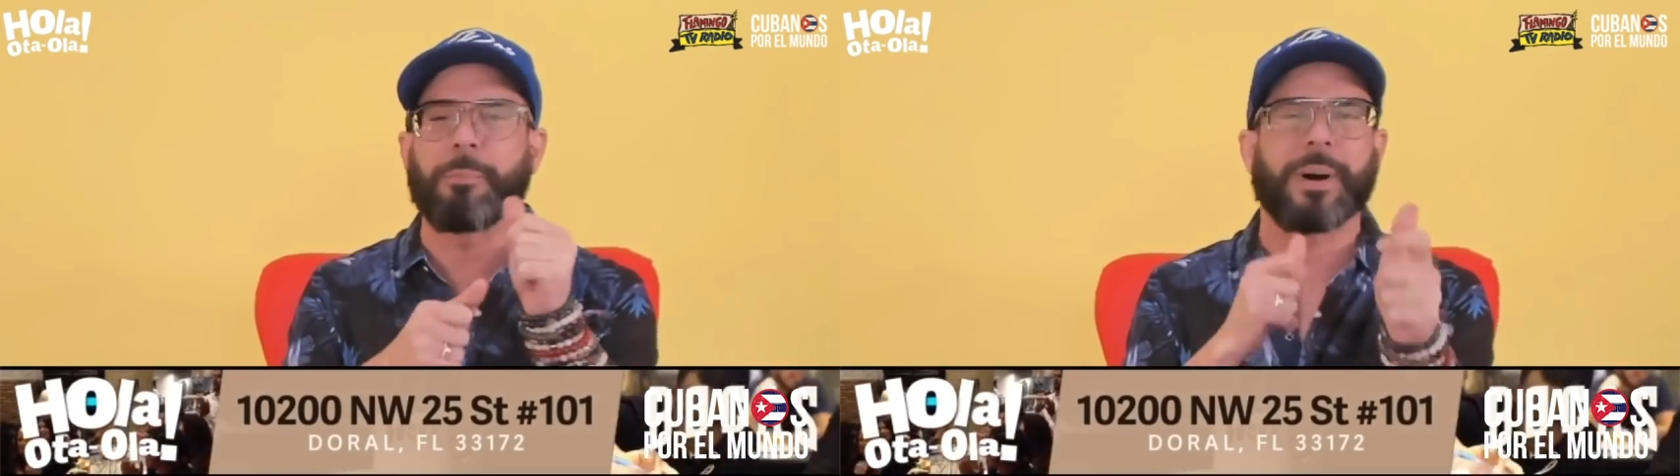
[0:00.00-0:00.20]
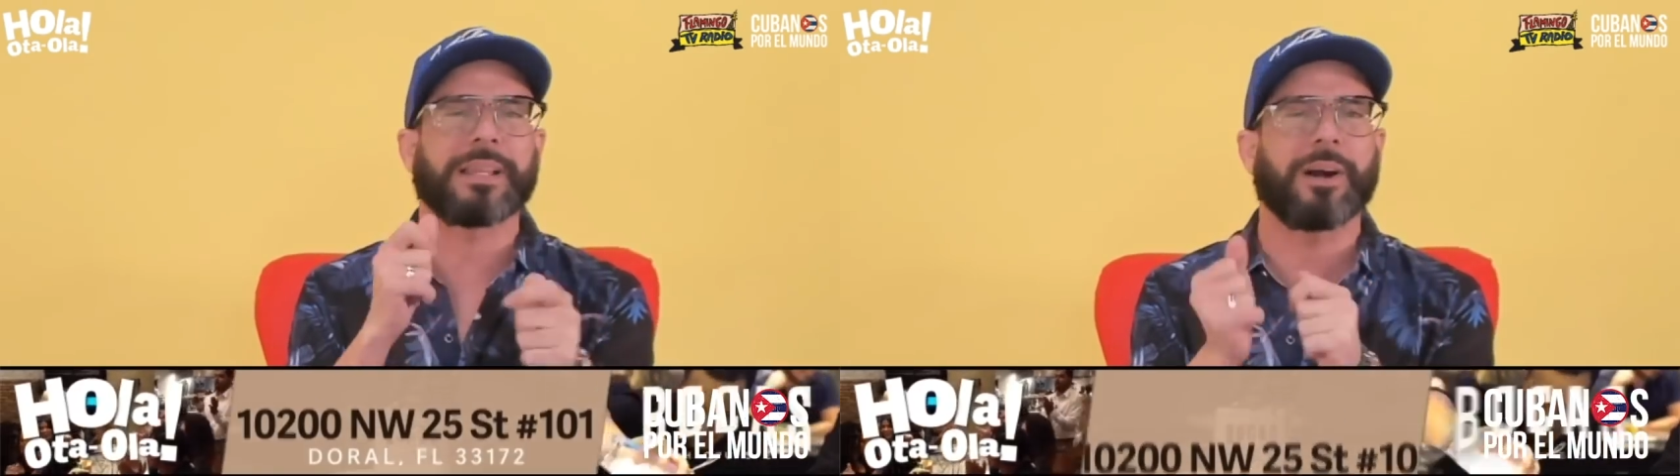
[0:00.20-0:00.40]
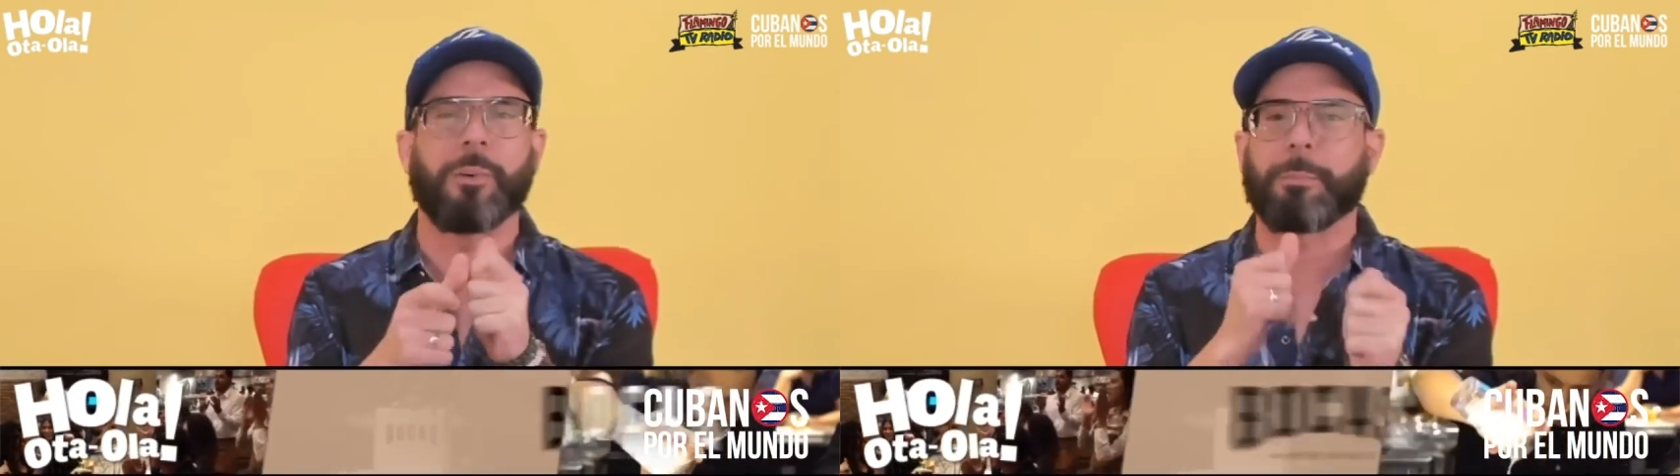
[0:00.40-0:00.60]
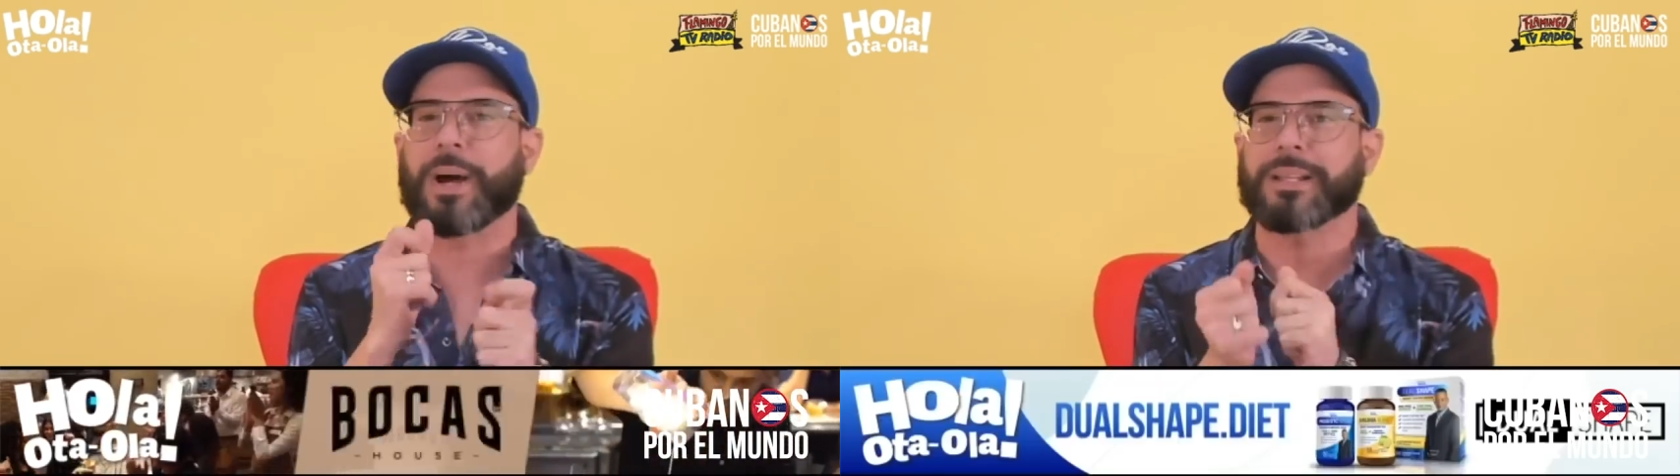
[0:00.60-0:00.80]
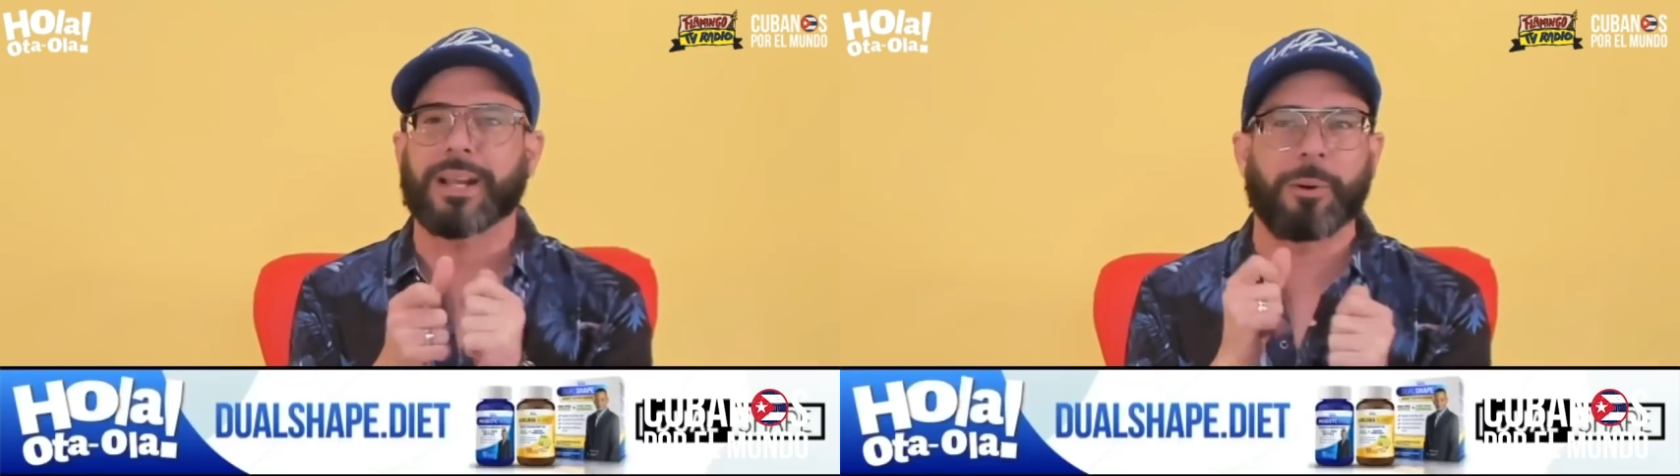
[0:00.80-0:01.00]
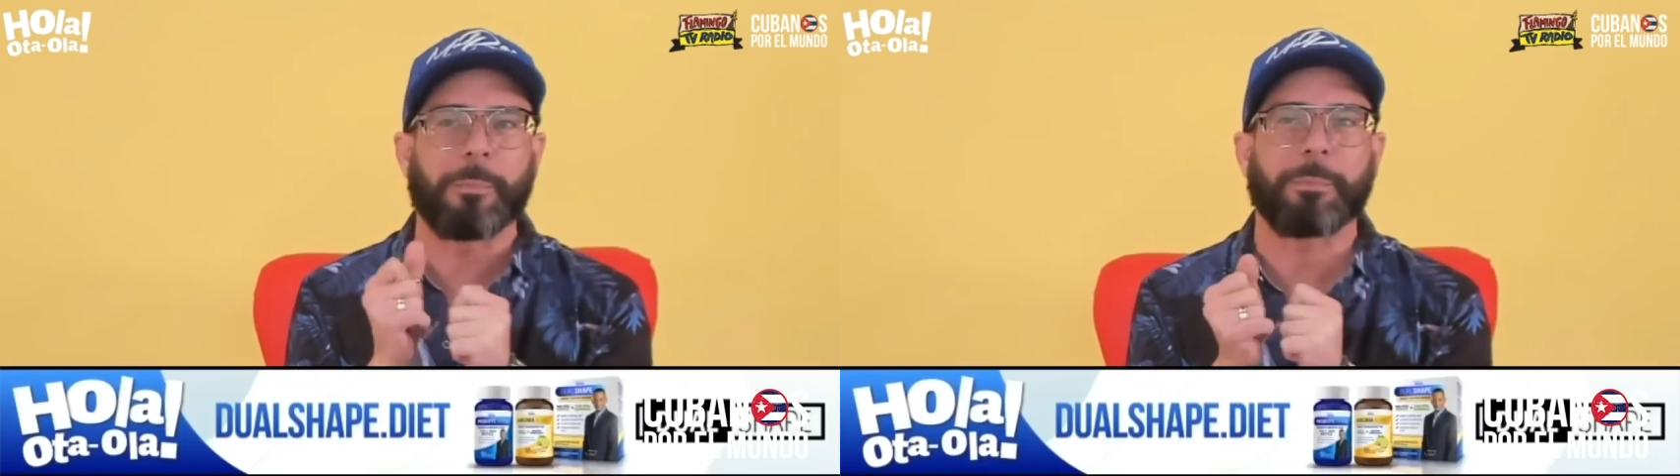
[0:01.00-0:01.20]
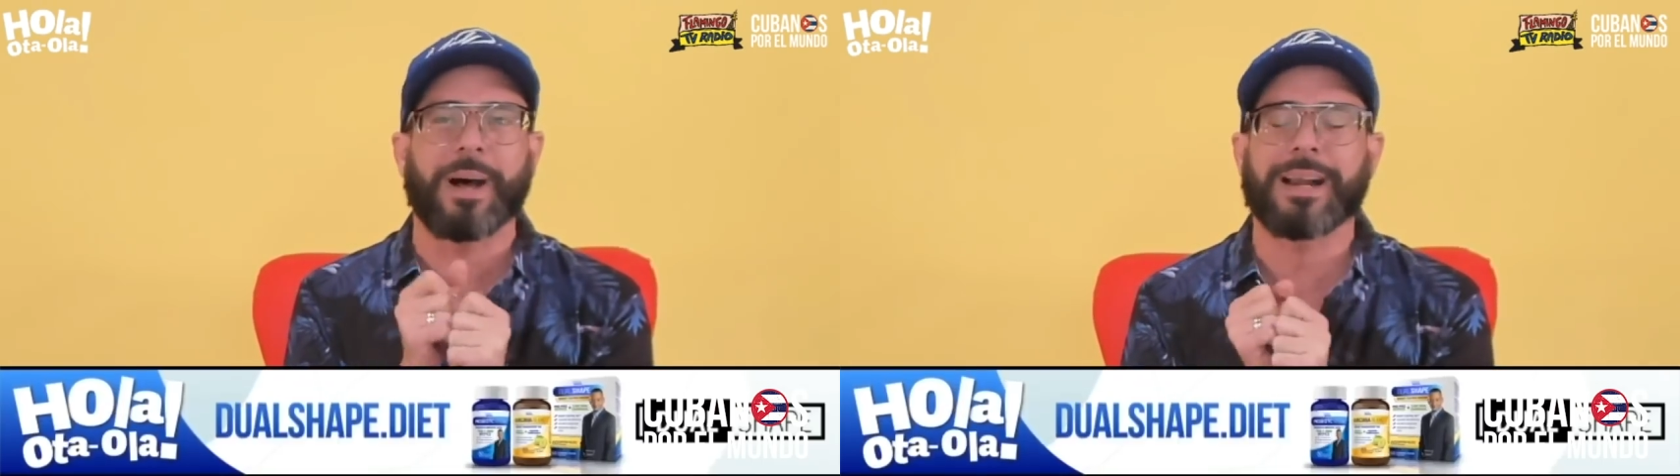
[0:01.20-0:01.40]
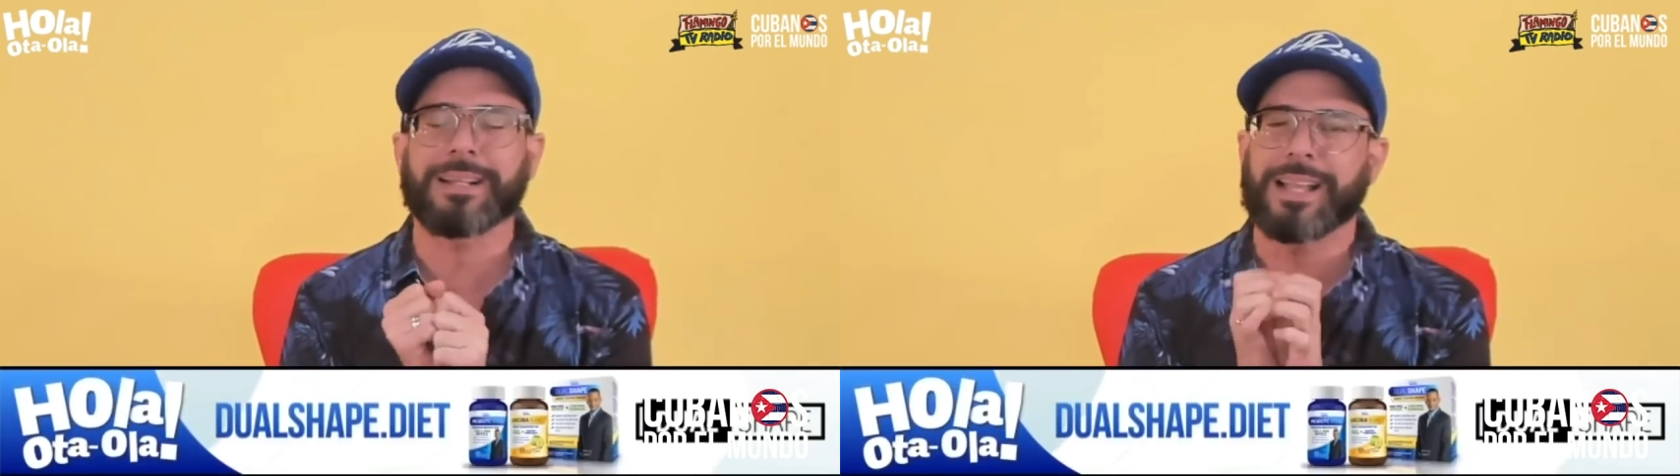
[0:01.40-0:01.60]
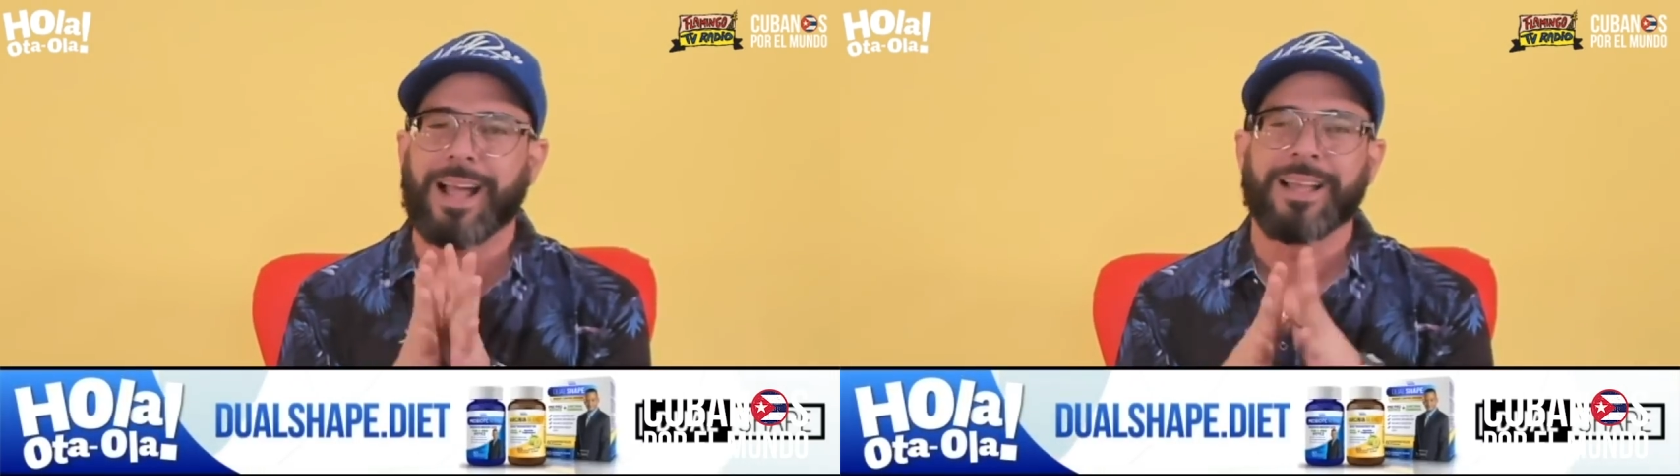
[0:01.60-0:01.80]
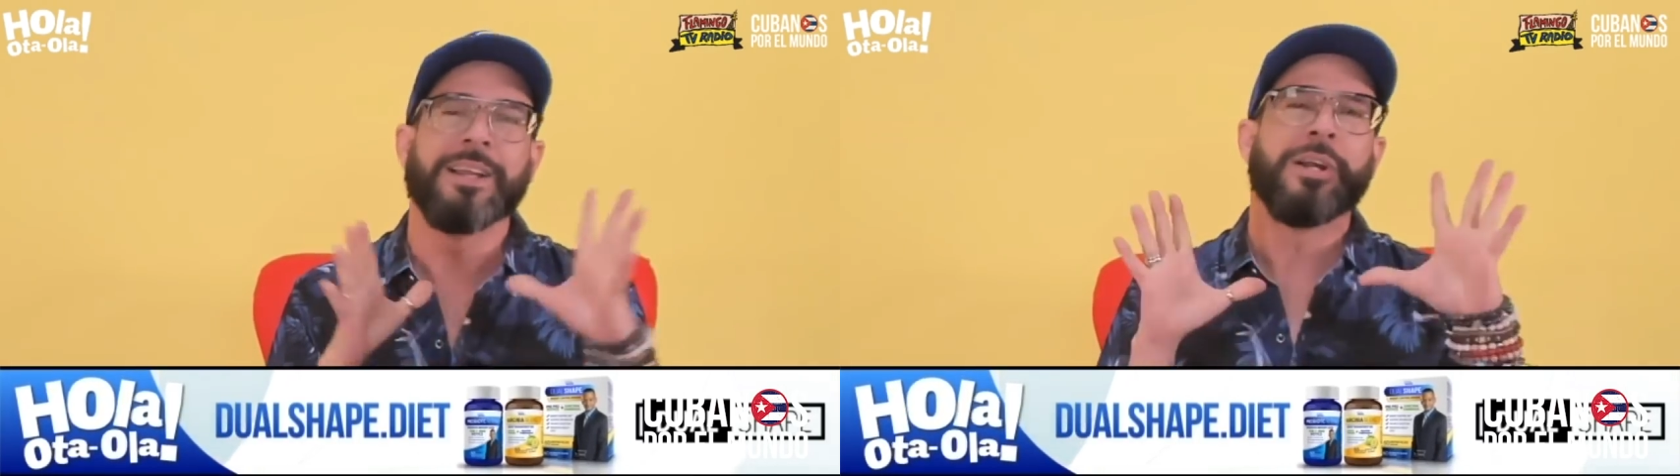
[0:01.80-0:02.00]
comparta, comparta, comparta.